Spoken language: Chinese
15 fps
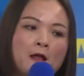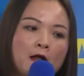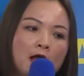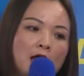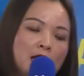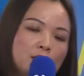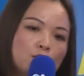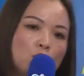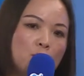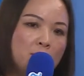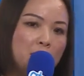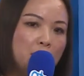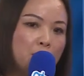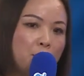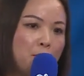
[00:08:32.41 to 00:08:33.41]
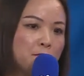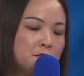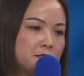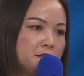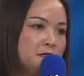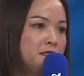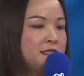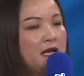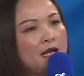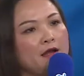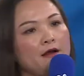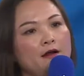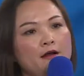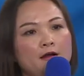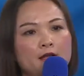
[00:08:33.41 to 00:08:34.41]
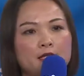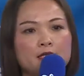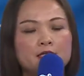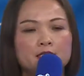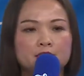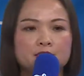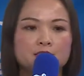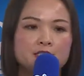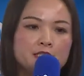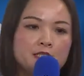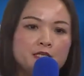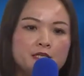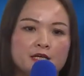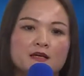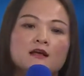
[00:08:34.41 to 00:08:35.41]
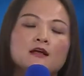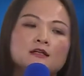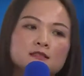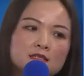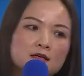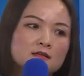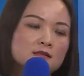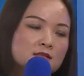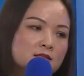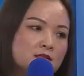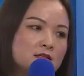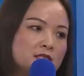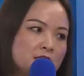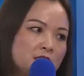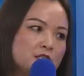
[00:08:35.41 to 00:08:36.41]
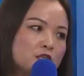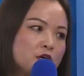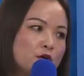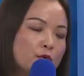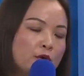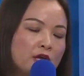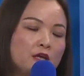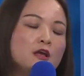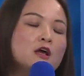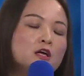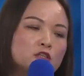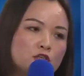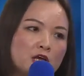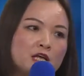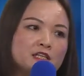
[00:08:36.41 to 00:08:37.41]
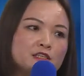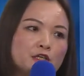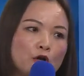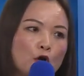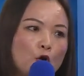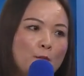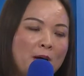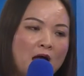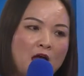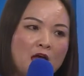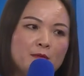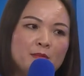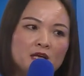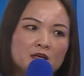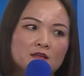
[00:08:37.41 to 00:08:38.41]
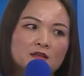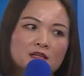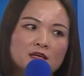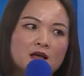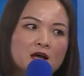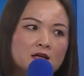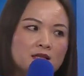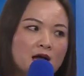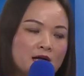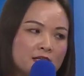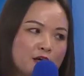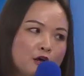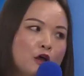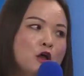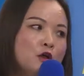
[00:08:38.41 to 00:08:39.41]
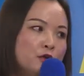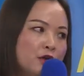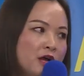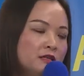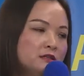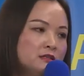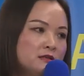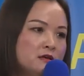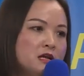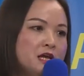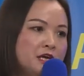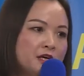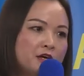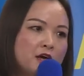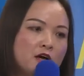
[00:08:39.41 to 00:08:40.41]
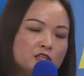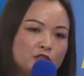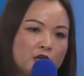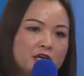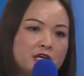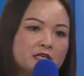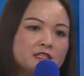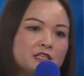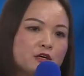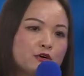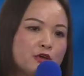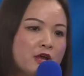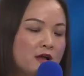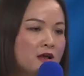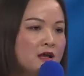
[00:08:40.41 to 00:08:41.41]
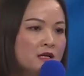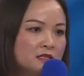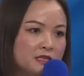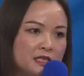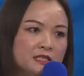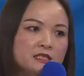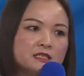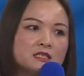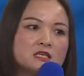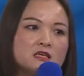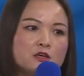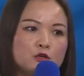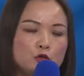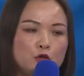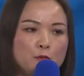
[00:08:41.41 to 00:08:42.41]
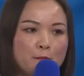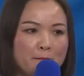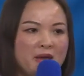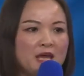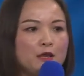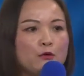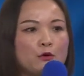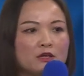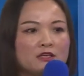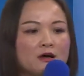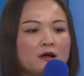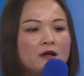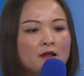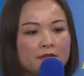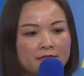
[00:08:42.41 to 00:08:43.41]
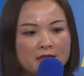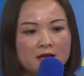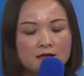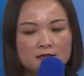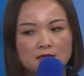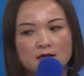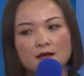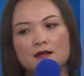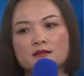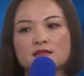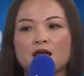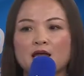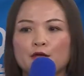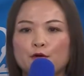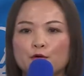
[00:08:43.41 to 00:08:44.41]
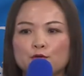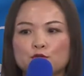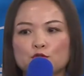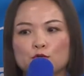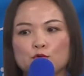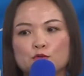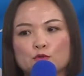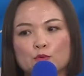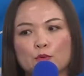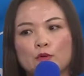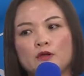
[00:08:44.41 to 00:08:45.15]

爱多美公司在二零零七年正式晋升为全球排名第二大的原子力科学研究院，仅次于美国的 NASA 太空总署。